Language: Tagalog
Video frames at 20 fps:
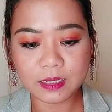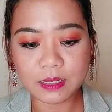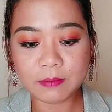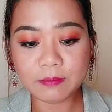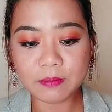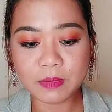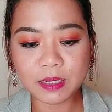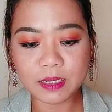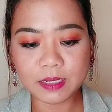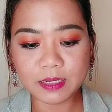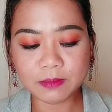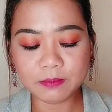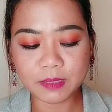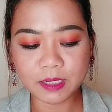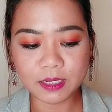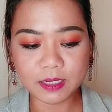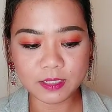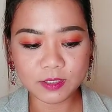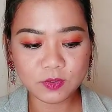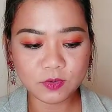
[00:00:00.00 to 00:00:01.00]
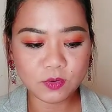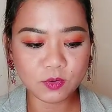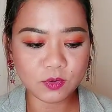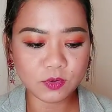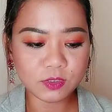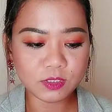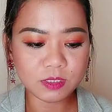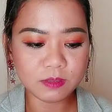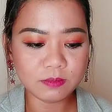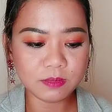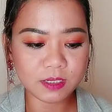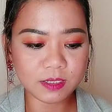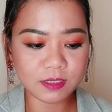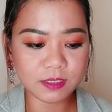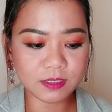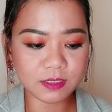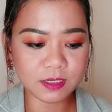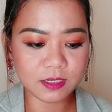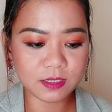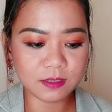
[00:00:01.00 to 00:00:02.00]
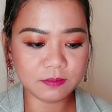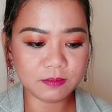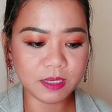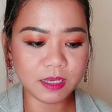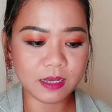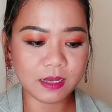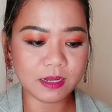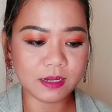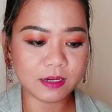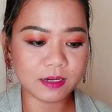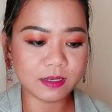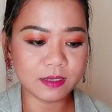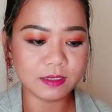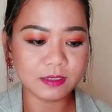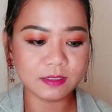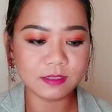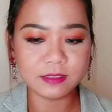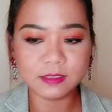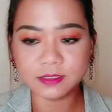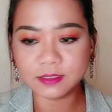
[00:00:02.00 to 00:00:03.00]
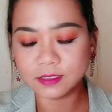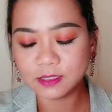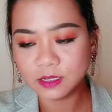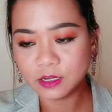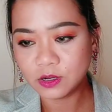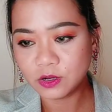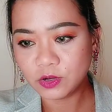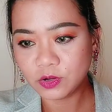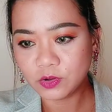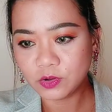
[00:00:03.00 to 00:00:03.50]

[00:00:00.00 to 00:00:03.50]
kambal ng mahal ko, si Maricel Mijares.